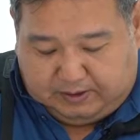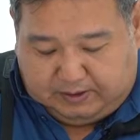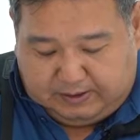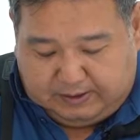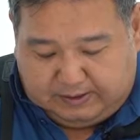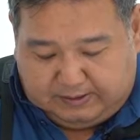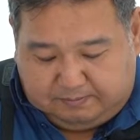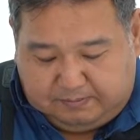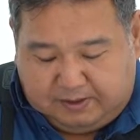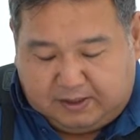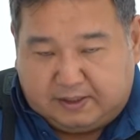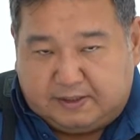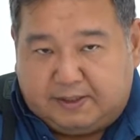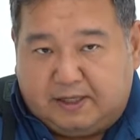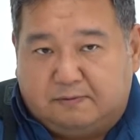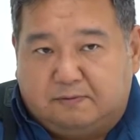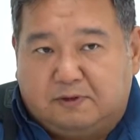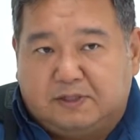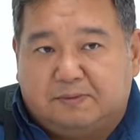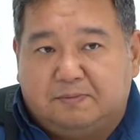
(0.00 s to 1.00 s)
и мы
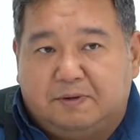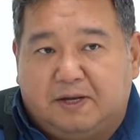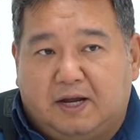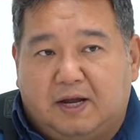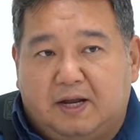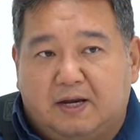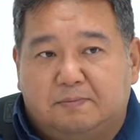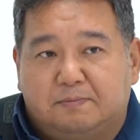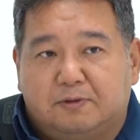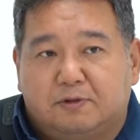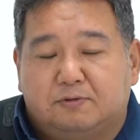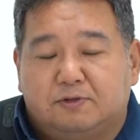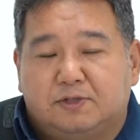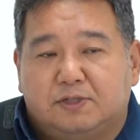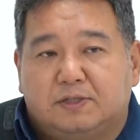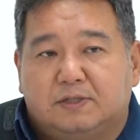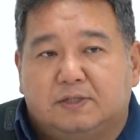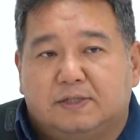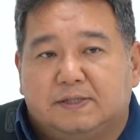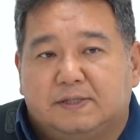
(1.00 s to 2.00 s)
когда его измеряли,
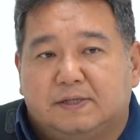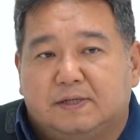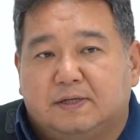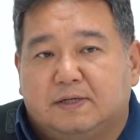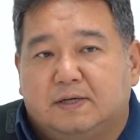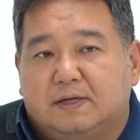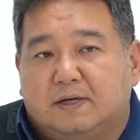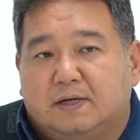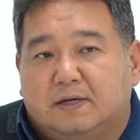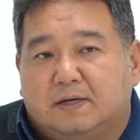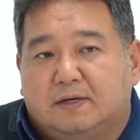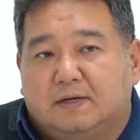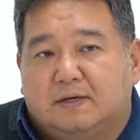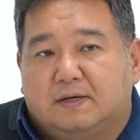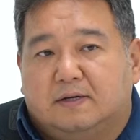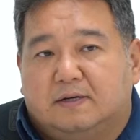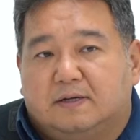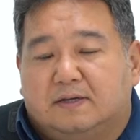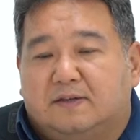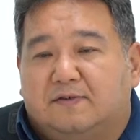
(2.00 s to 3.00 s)
получилось
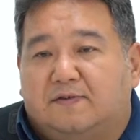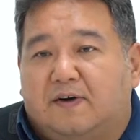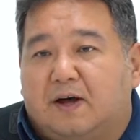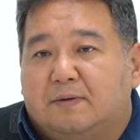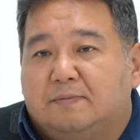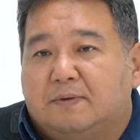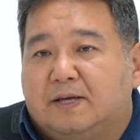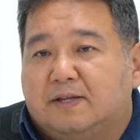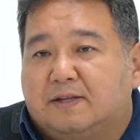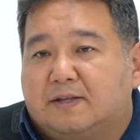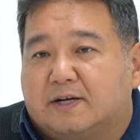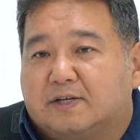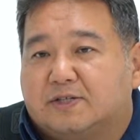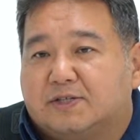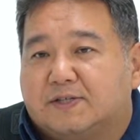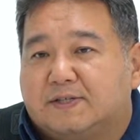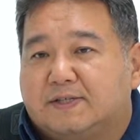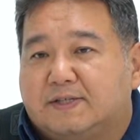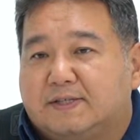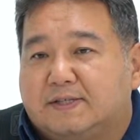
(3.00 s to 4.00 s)
2 метра
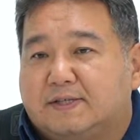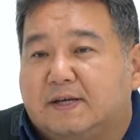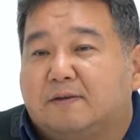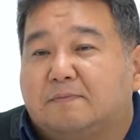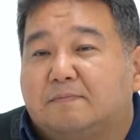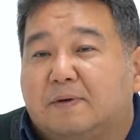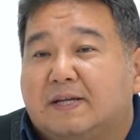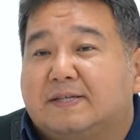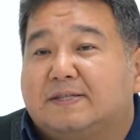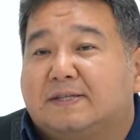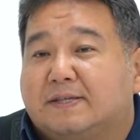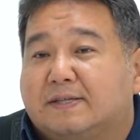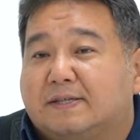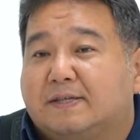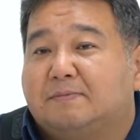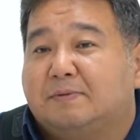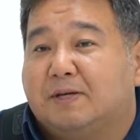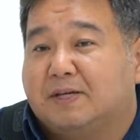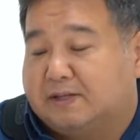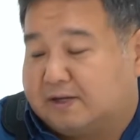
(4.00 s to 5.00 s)
65
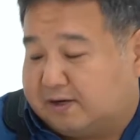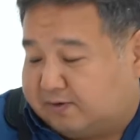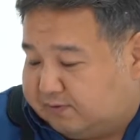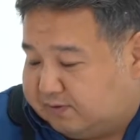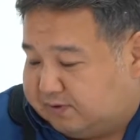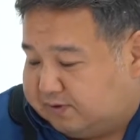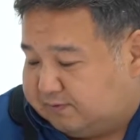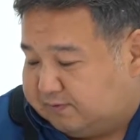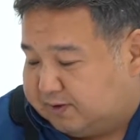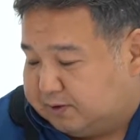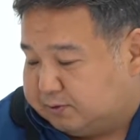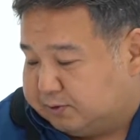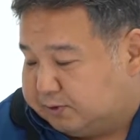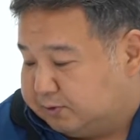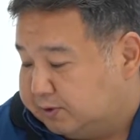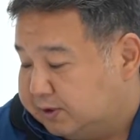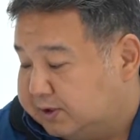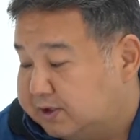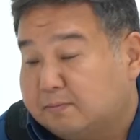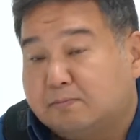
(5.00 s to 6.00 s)
сантиметров фагот.
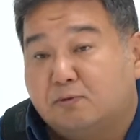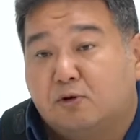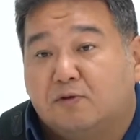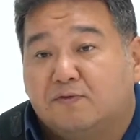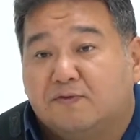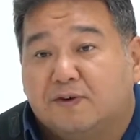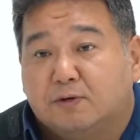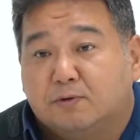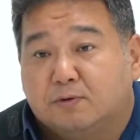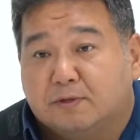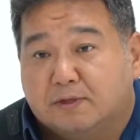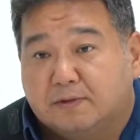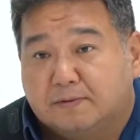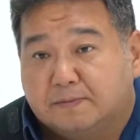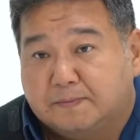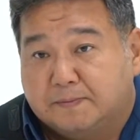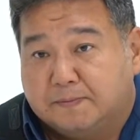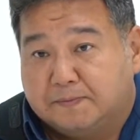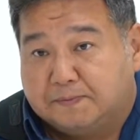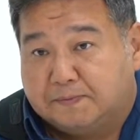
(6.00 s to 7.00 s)
Но это мой фагот.
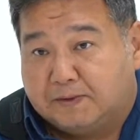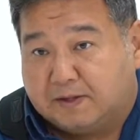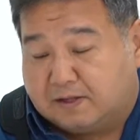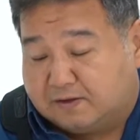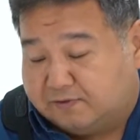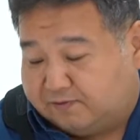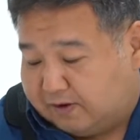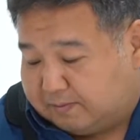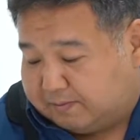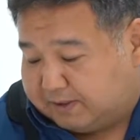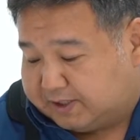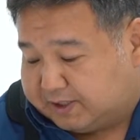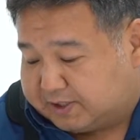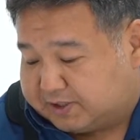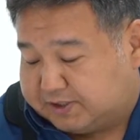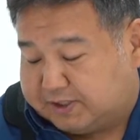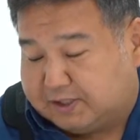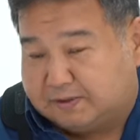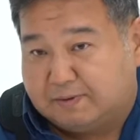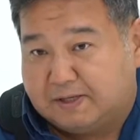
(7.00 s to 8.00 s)
2 метра
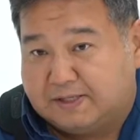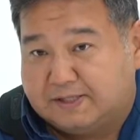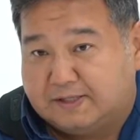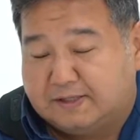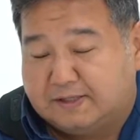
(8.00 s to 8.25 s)
65